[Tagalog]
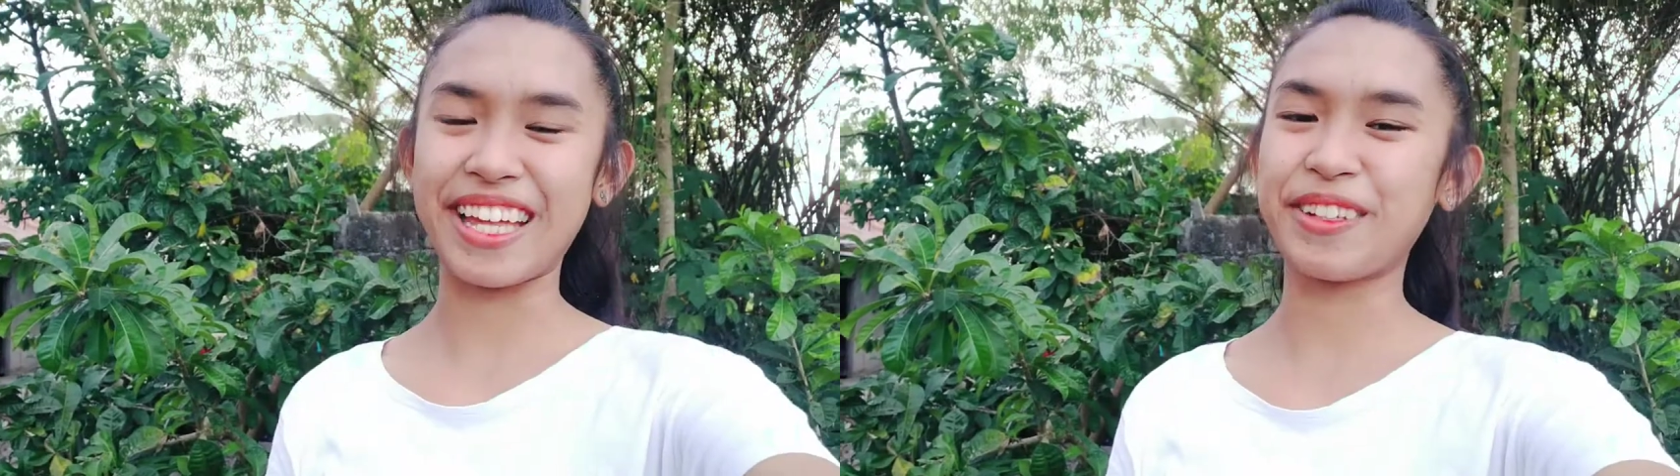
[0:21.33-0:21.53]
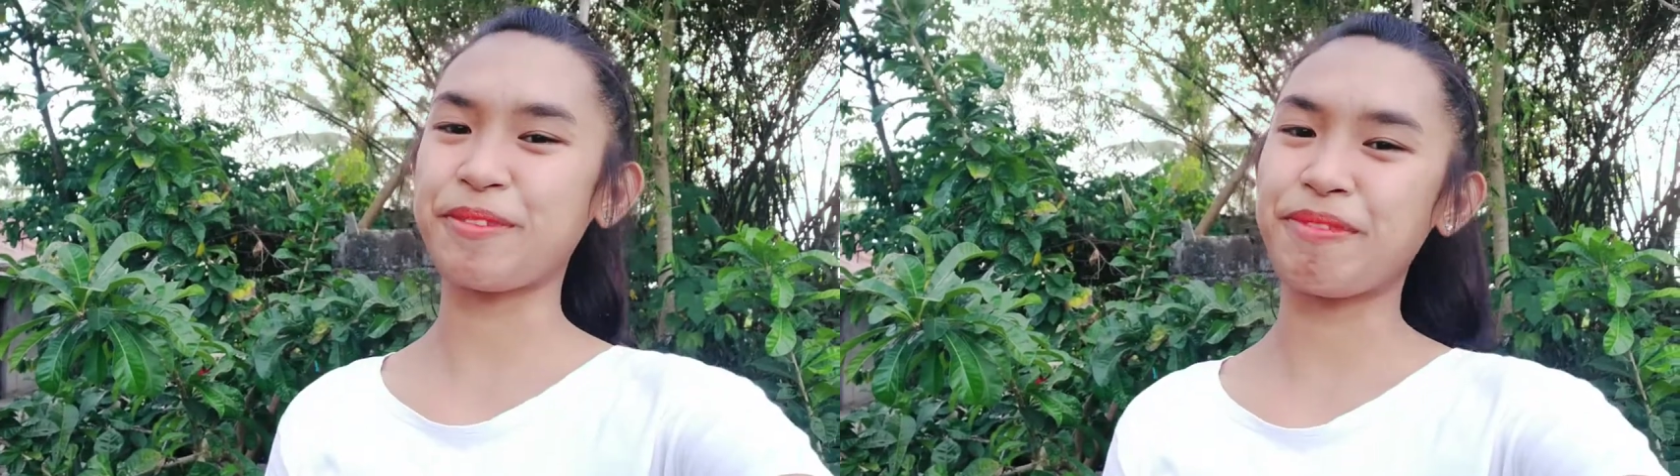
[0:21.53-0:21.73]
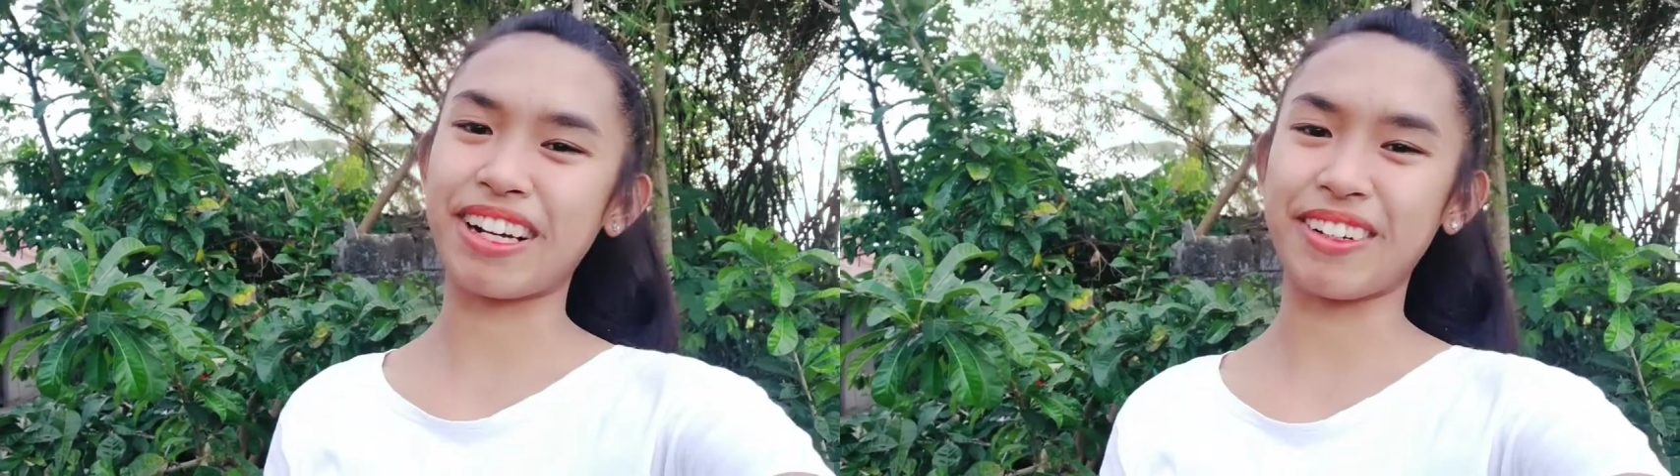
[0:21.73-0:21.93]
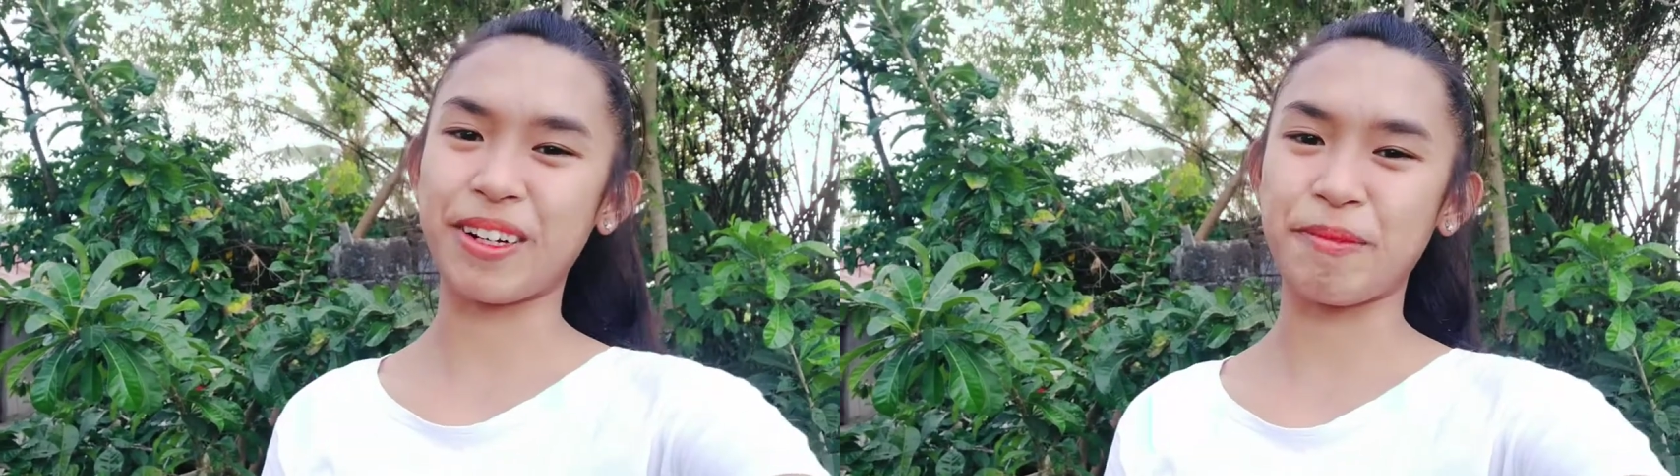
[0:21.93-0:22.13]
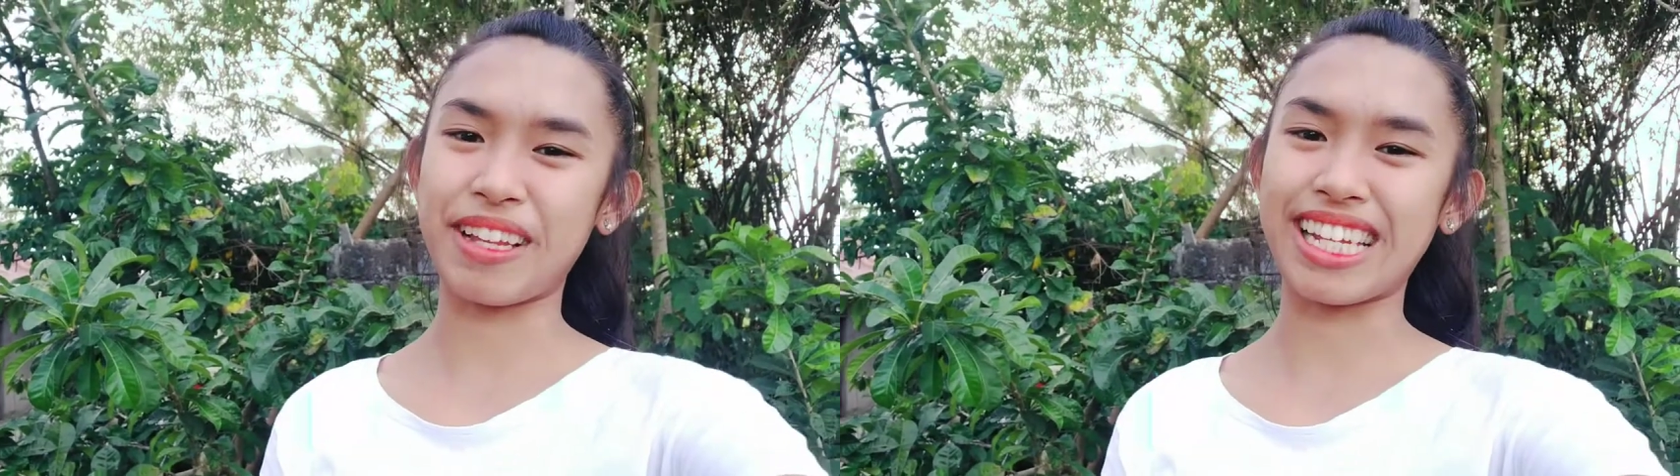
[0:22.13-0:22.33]
And kung bago
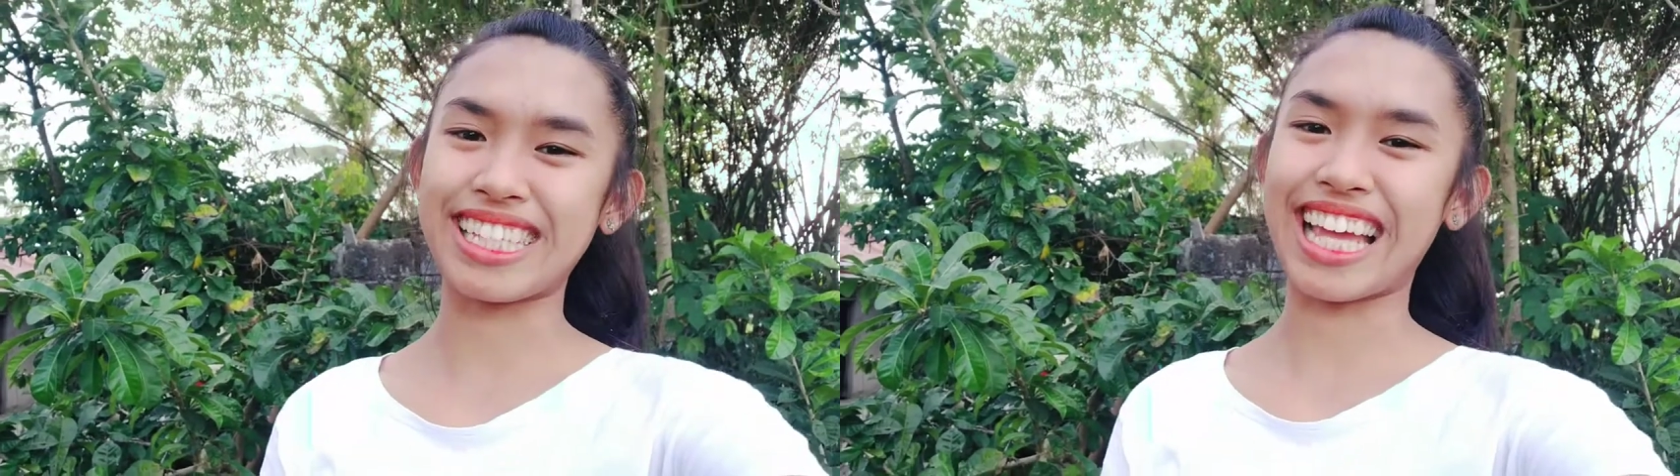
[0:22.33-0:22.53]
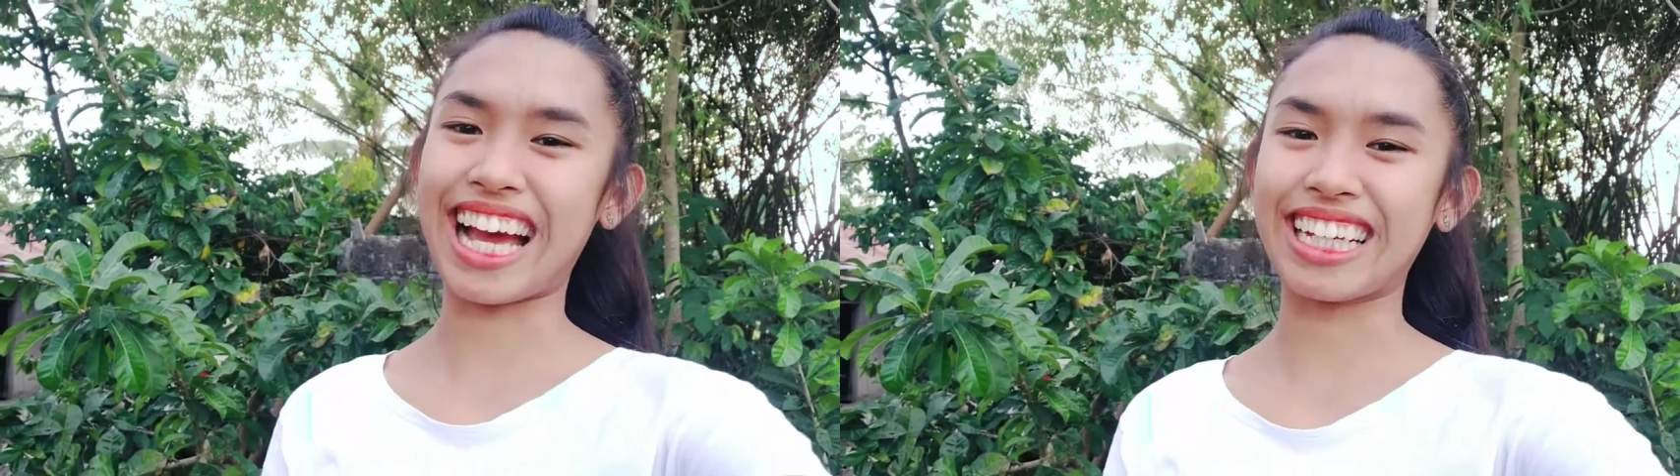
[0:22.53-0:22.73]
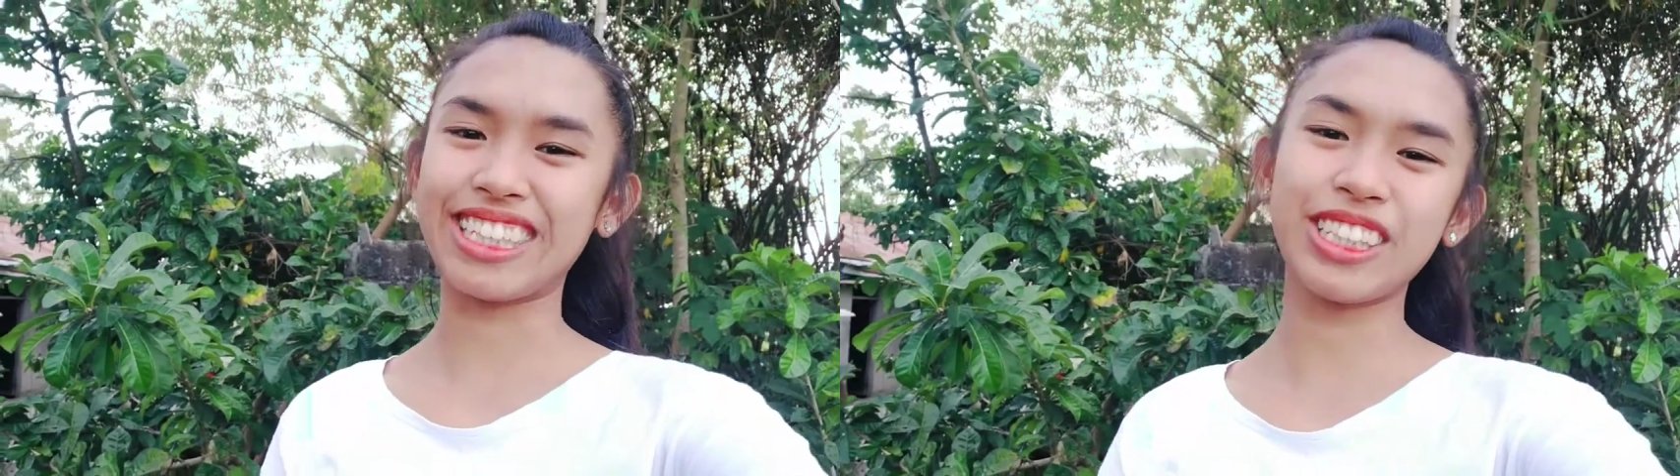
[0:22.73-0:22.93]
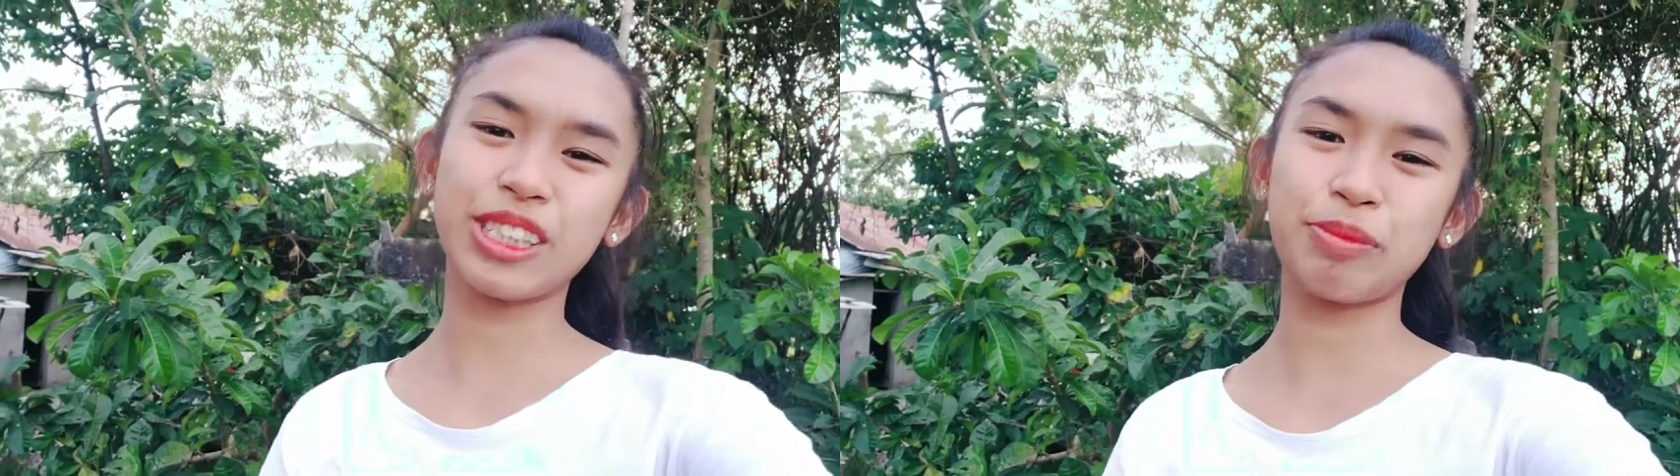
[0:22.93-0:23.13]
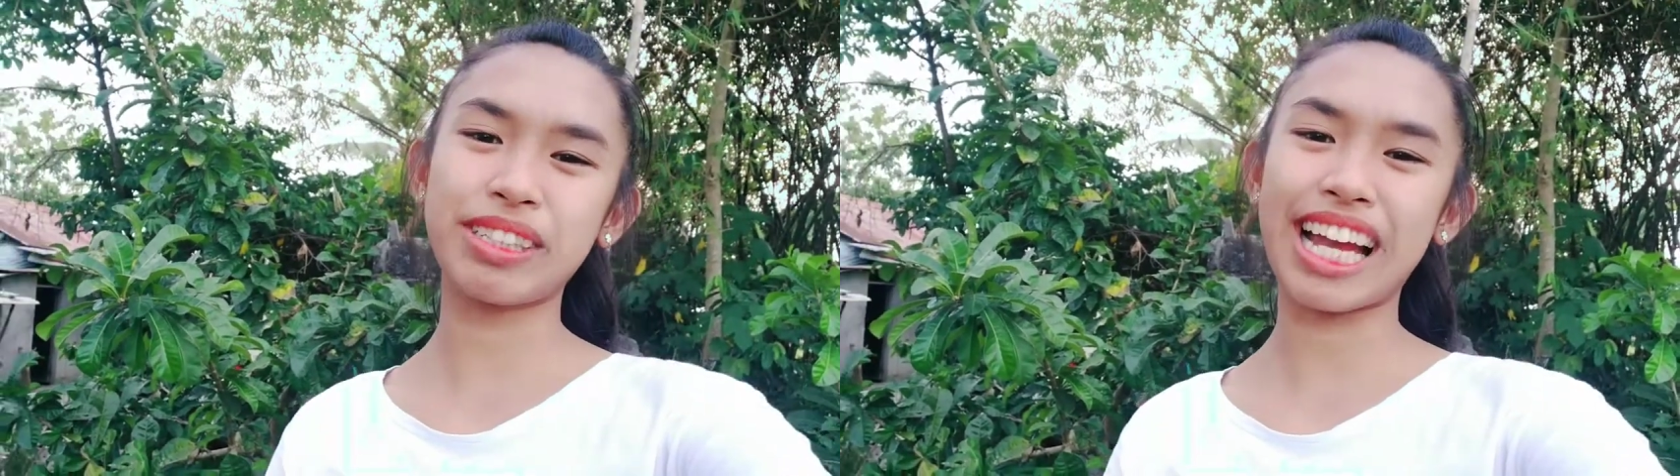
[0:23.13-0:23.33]
ka pala sa aking
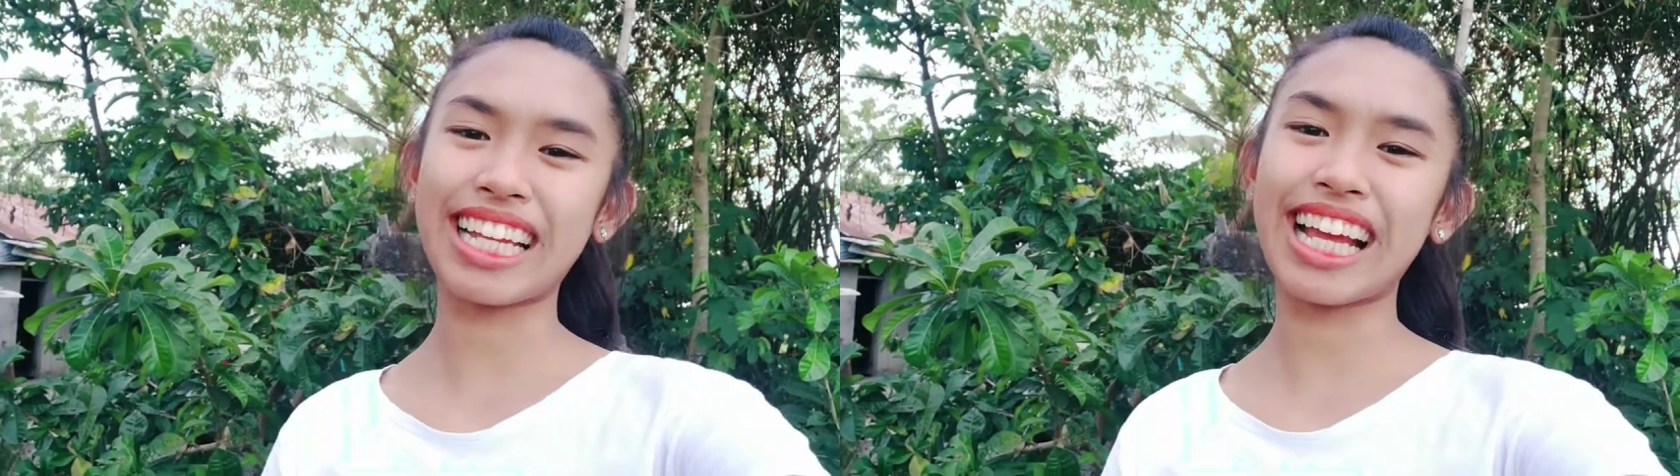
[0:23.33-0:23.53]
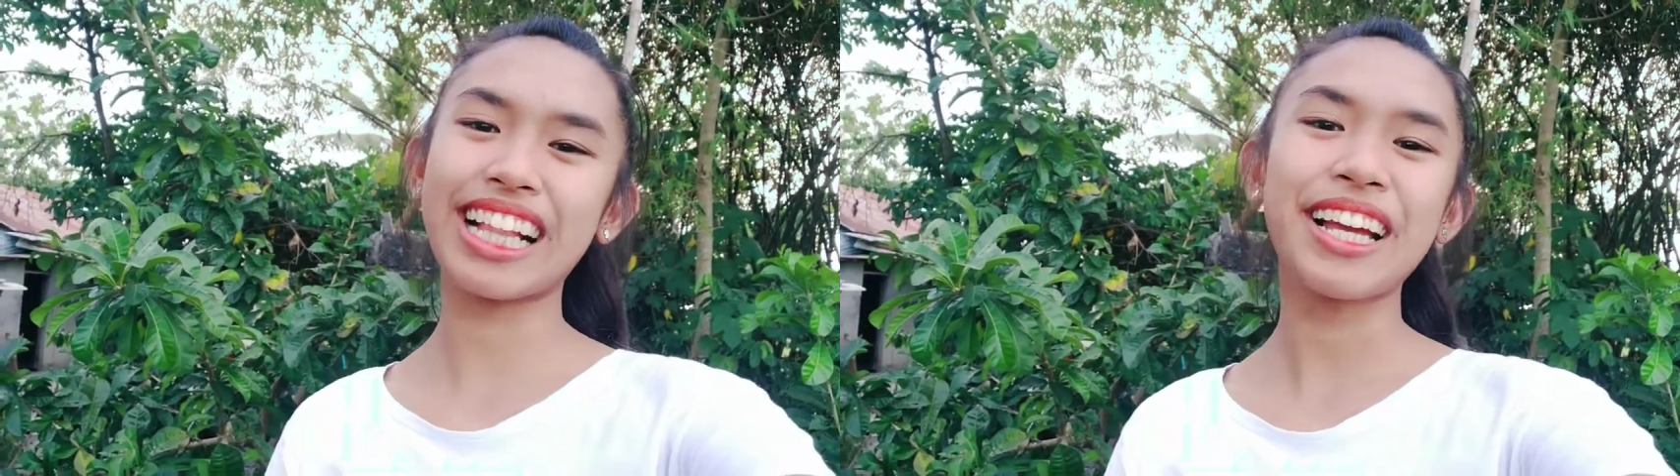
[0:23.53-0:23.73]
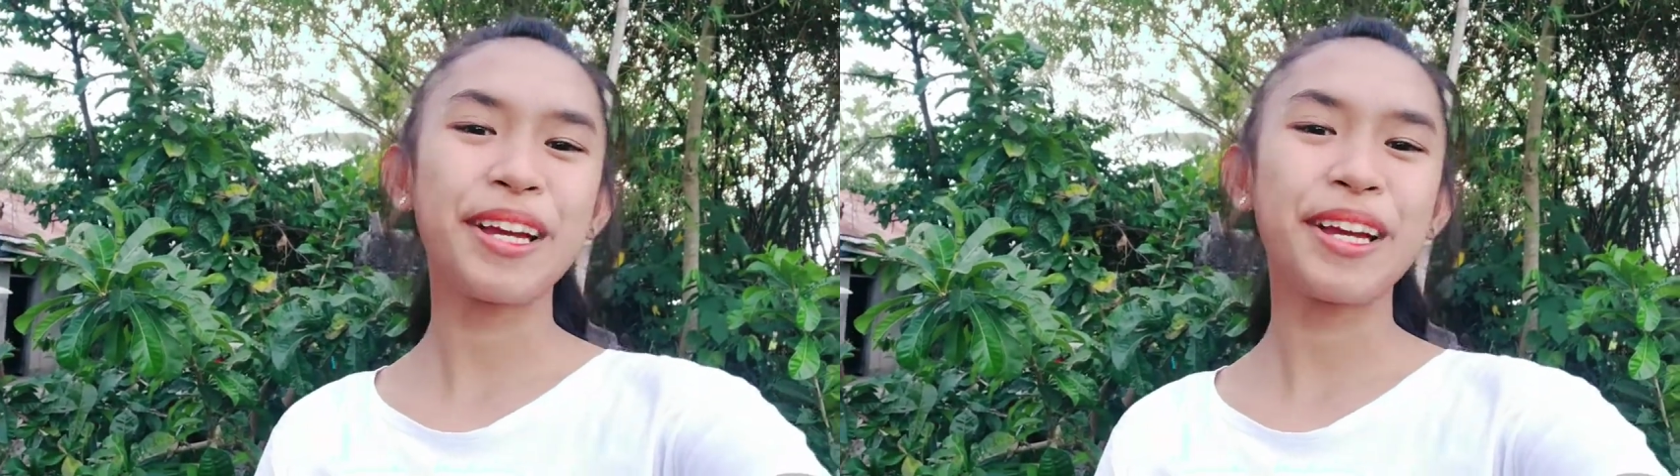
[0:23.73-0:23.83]
YouTube channel,